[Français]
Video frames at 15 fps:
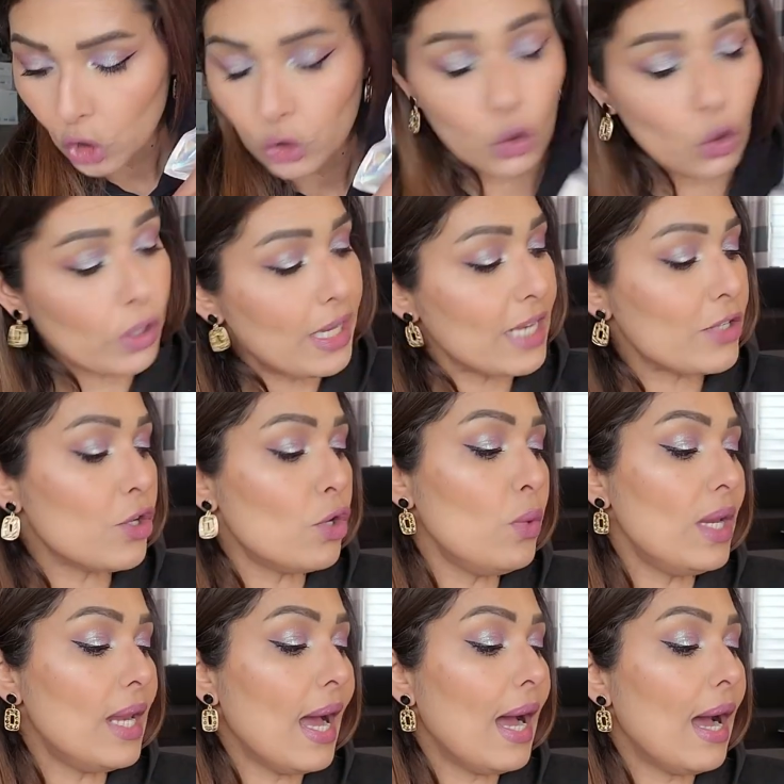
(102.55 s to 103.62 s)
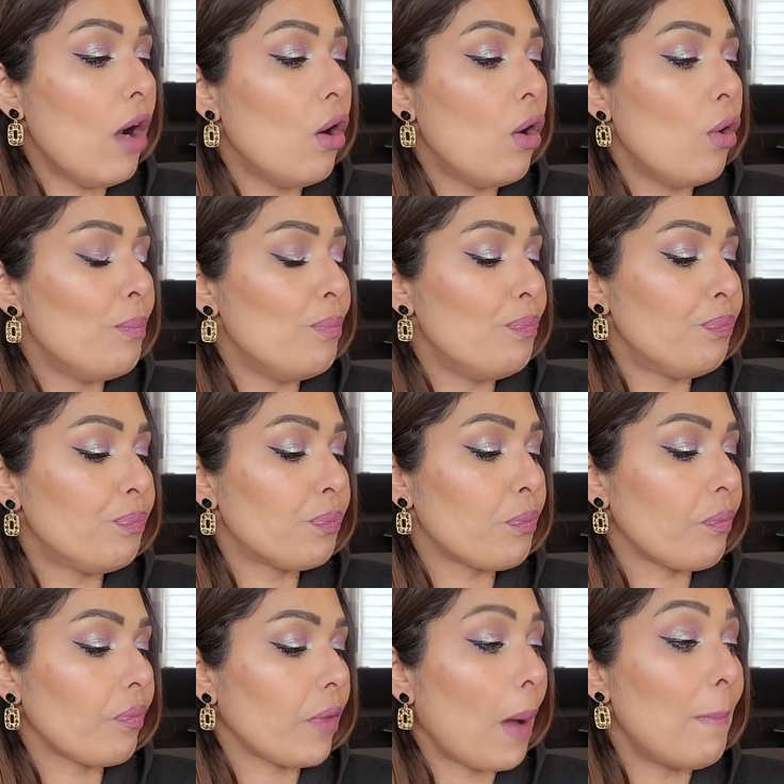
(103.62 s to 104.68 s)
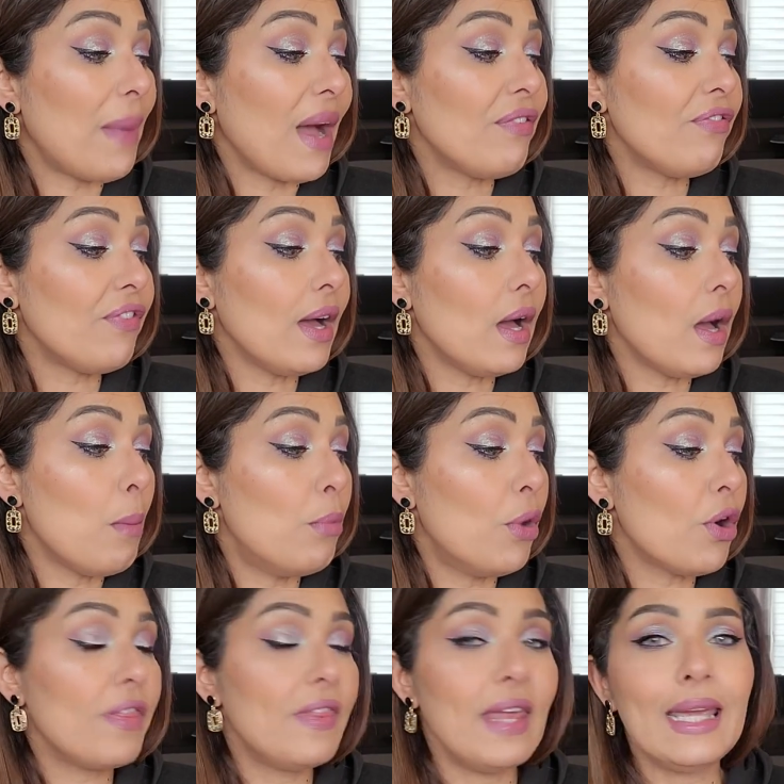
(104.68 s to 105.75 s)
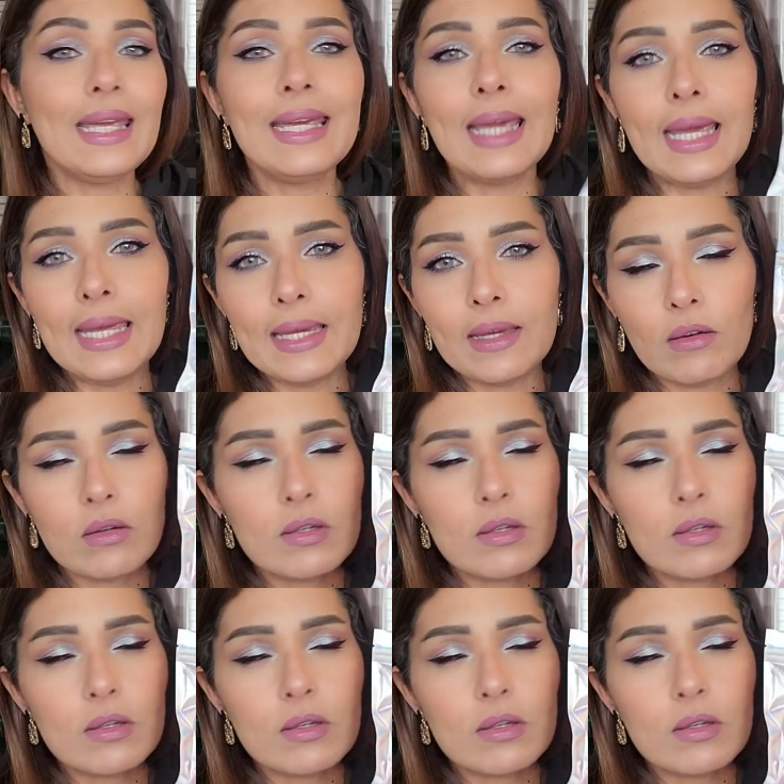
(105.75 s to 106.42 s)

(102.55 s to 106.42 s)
Donc il y a celui-là, euh, parfum birthday cake.